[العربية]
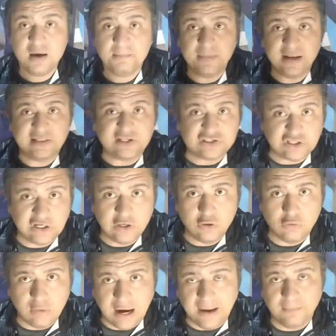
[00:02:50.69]
من التشكيل
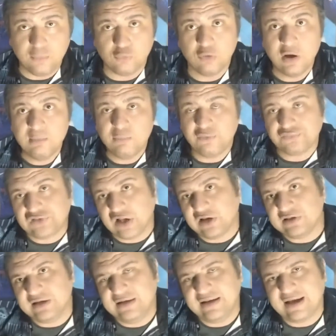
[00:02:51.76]
اللي هو عامله
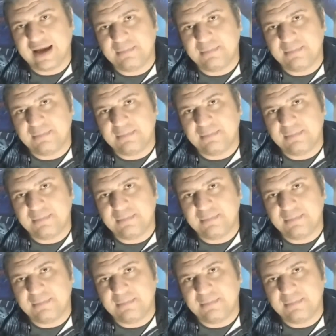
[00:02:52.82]
مفترض ان